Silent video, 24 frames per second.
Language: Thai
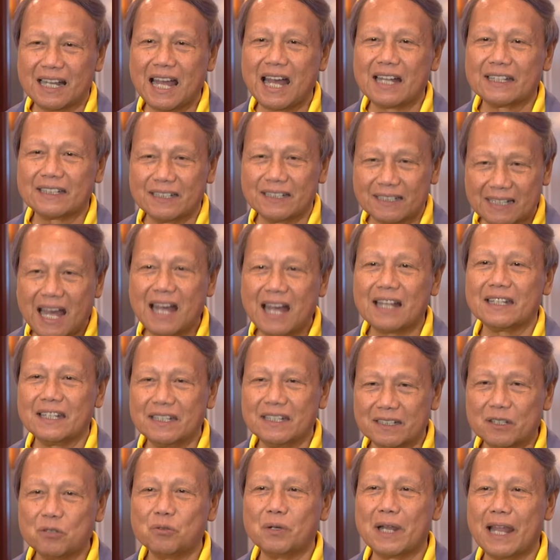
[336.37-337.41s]
หน้าหน้า
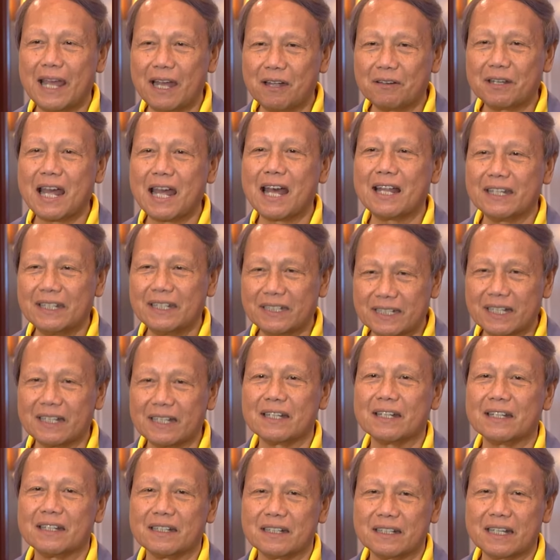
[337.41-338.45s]
ที่ดูแล้วหน้าที่จะ
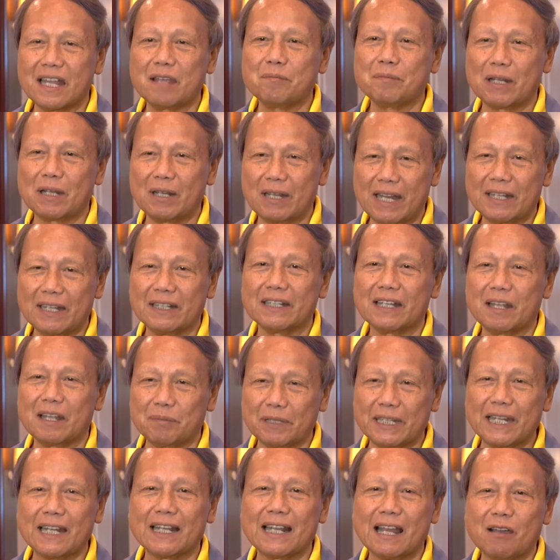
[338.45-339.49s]
ได้มาเล่นใน
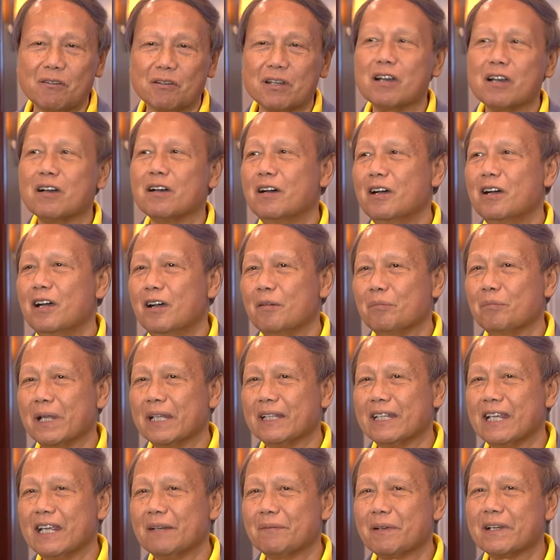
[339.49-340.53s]
ประเทศเราก็เป็
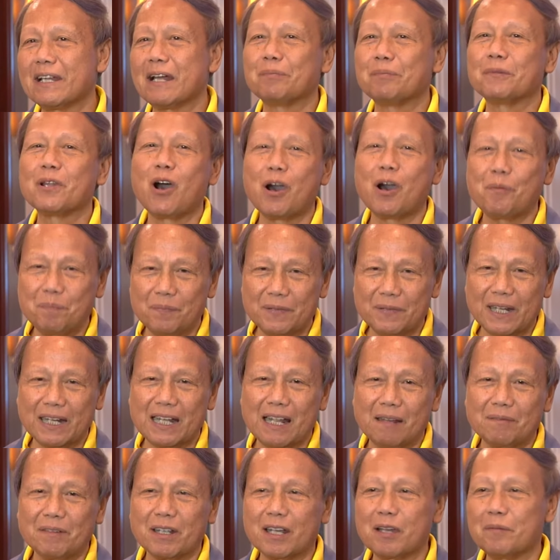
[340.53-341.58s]
นทีมระดับท็อปนะ
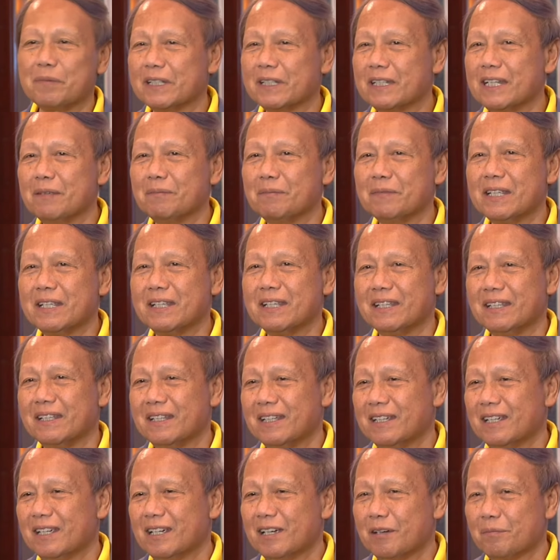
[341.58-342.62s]
ครับ แล้วก็เป็นทีมที่
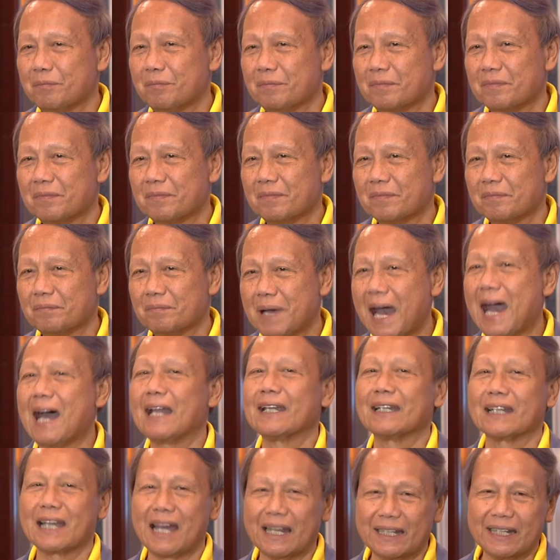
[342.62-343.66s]
ผ่า
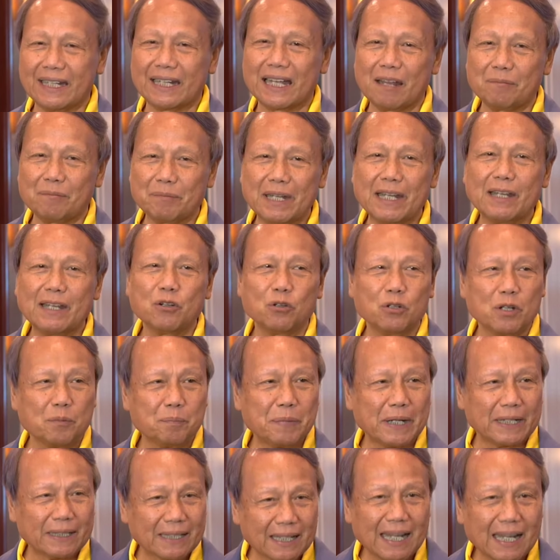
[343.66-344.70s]
นการแข่งขันไปเล่นโอลิม
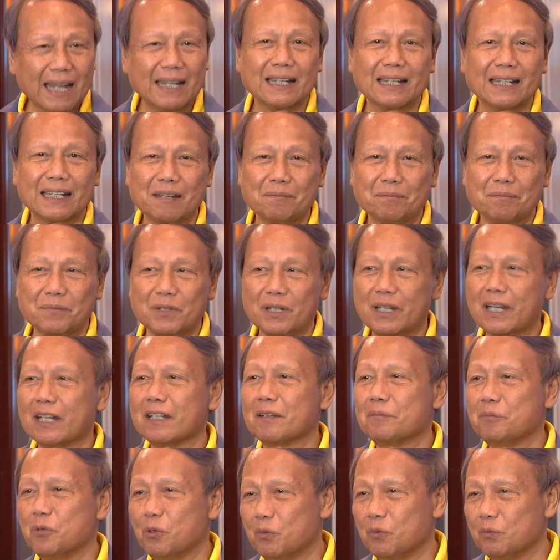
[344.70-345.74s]
ปิกทั้งนั้นนะครับ เพราะนั้น
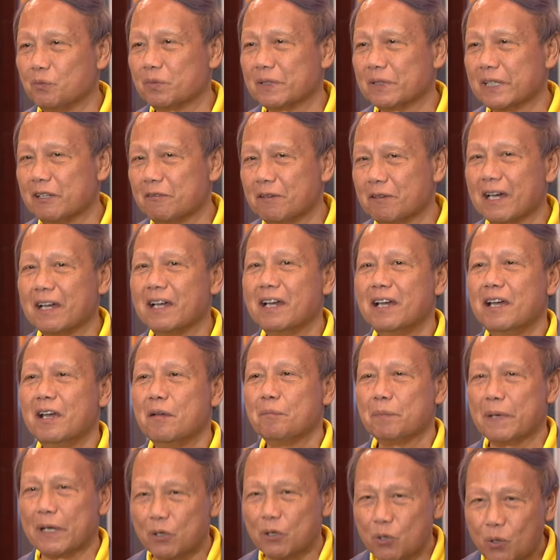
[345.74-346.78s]
ผมคิดว่า
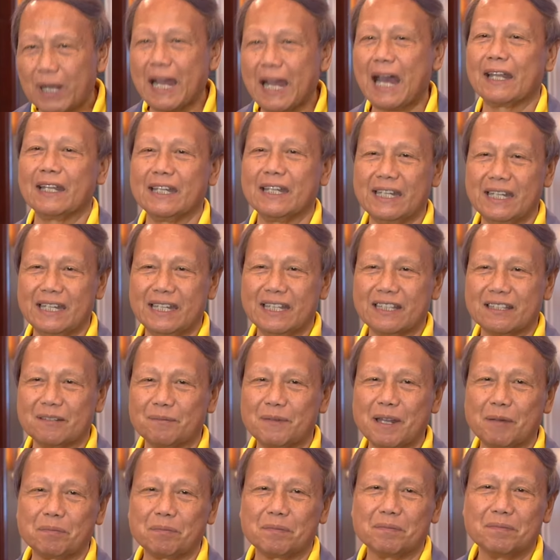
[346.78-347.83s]
เป็นโอกาสดี
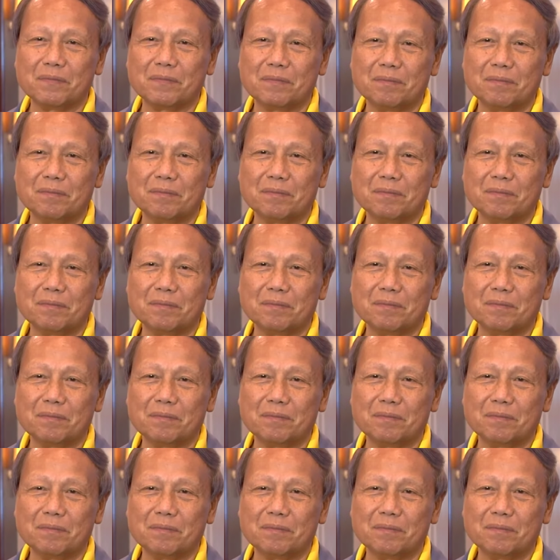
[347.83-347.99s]
สำหรับ